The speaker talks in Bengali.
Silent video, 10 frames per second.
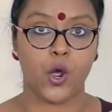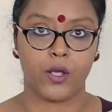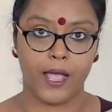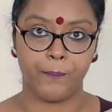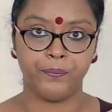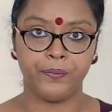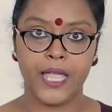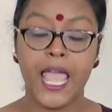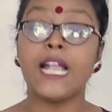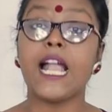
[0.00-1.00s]
সংখ্যা
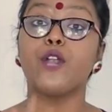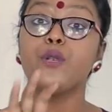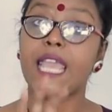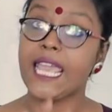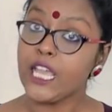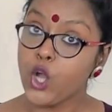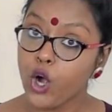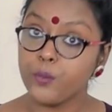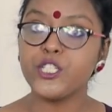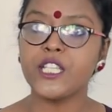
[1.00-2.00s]
কারণ এই
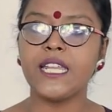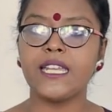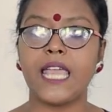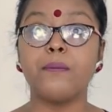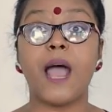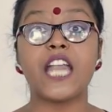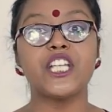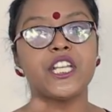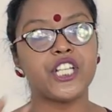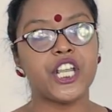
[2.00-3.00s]
কর্মচারীরাই
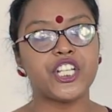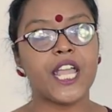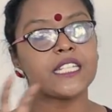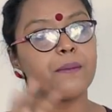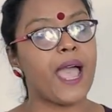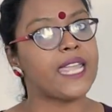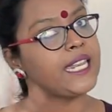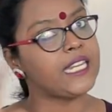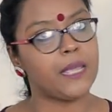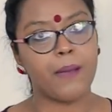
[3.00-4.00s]
মাসের শেষে একটা
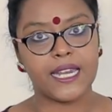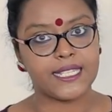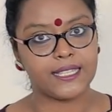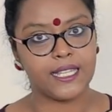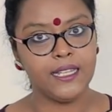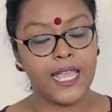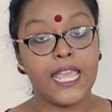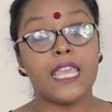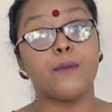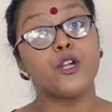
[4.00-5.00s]
মাইনে নিয়ে বাড়ি যেতেন
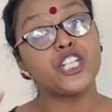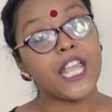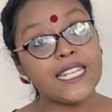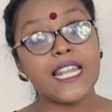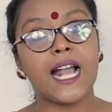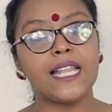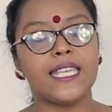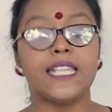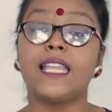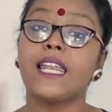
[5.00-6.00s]
এবং সেই টাকা
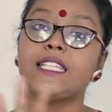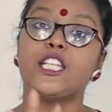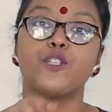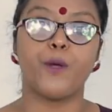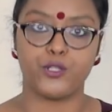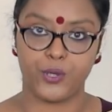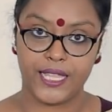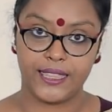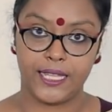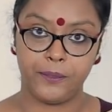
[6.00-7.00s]
দিয়ে তারা জিনিসপত্র
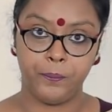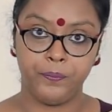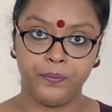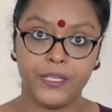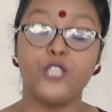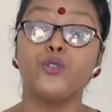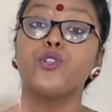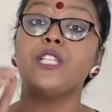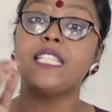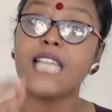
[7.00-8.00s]
কিনতেন কিন্তু
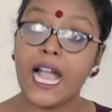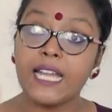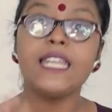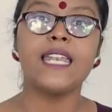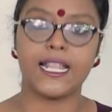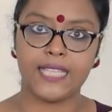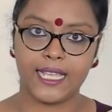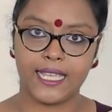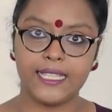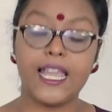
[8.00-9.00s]
যদি চাকরি না
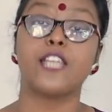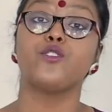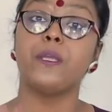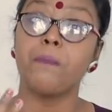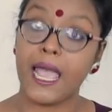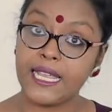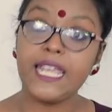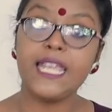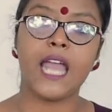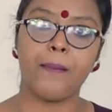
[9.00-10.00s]
থাকে তারা যদি
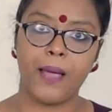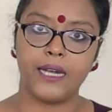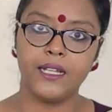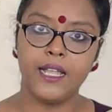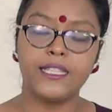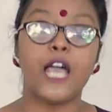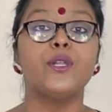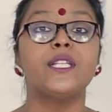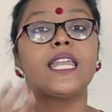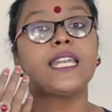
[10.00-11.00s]
মাইনেই না পান
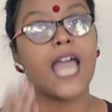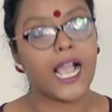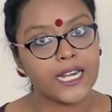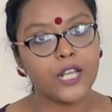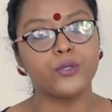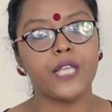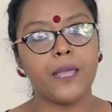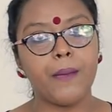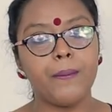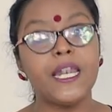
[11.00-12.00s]
তাহলে তারা টাকাটা
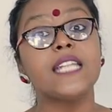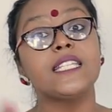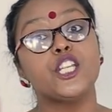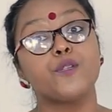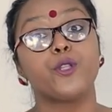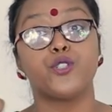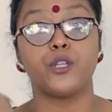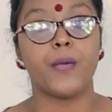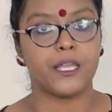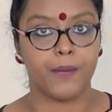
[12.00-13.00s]
কোথায় পাবেন আর
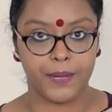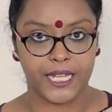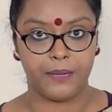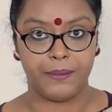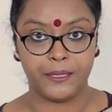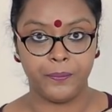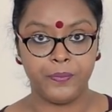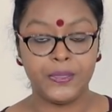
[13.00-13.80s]
জিনিসপত্রই বা কীভাবে কিনবেন